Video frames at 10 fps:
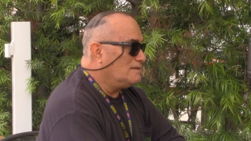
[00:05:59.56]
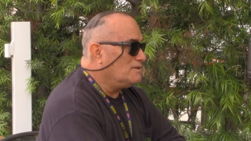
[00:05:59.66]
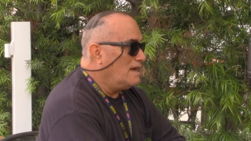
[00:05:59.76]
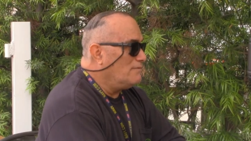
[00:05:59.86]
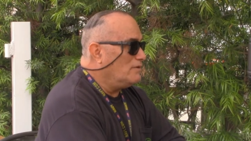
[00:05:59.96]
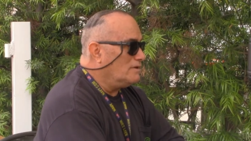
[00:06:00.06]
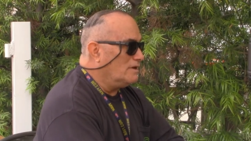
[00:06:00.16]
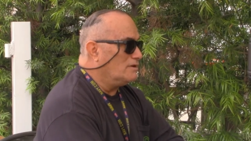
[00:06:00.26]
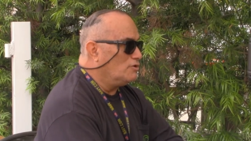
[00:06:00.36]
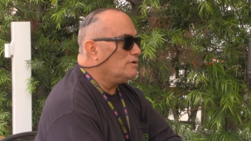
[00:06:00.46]
yeah, to have a,
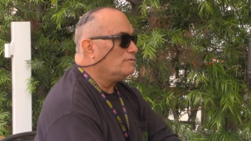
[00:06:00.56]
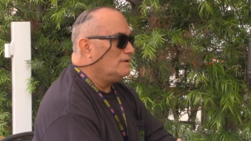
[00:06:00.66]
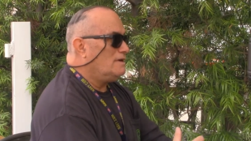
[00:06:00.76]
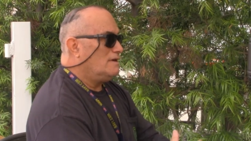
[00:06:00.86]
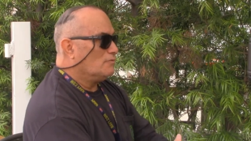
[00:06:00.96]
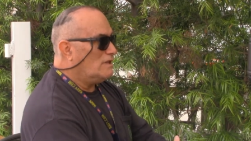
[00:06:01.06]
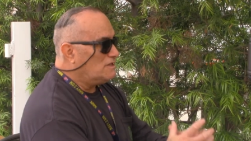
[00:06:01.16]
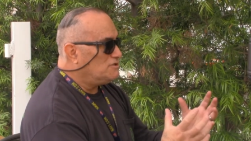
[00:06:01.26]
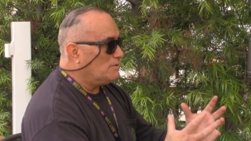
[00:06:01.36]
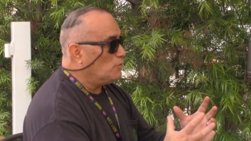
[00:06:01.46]
a good
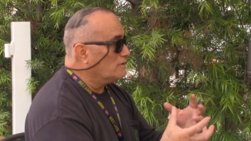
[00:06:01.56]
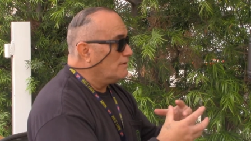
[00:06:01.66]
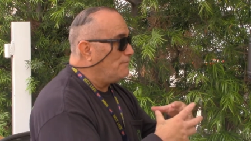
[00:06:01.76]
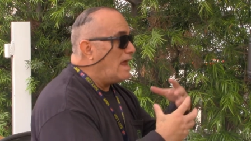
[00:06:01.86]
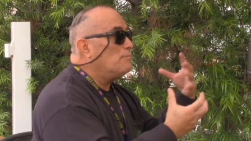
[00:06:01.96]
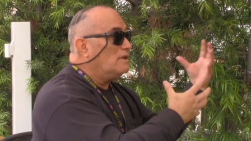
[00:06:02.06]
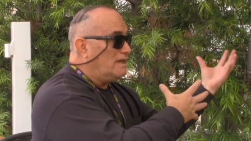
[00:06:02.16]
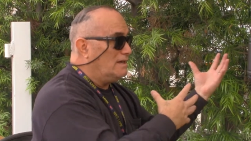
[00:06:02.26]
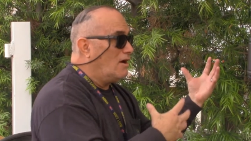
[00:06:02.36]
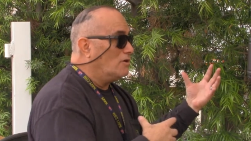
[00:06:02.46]
relationship where the
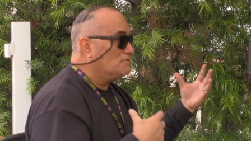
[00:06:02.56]
family